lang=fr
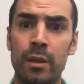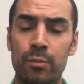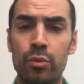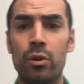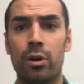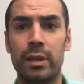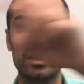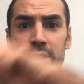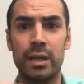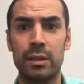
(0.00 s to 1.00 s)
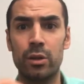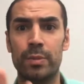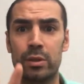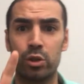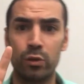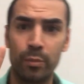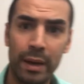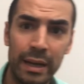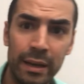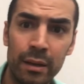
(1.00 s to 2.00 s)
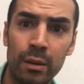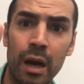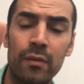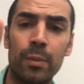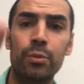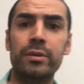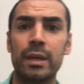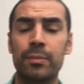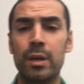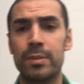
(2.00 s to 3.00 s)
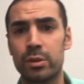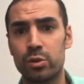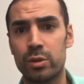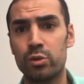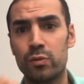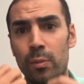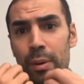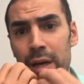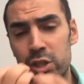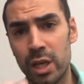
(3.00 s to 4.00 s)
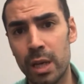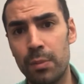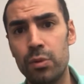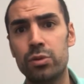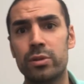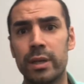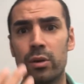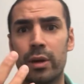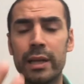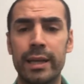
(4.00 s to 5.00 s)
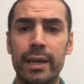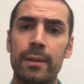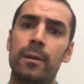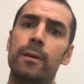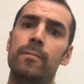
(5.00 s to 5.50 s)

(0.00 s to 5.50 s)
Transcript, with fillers: pour en acheter un autre parce que tu ne veux pas aller avoir plus de 5 biens parce que de toute façon, tu ne veux pas gérer plus de 5 locataires.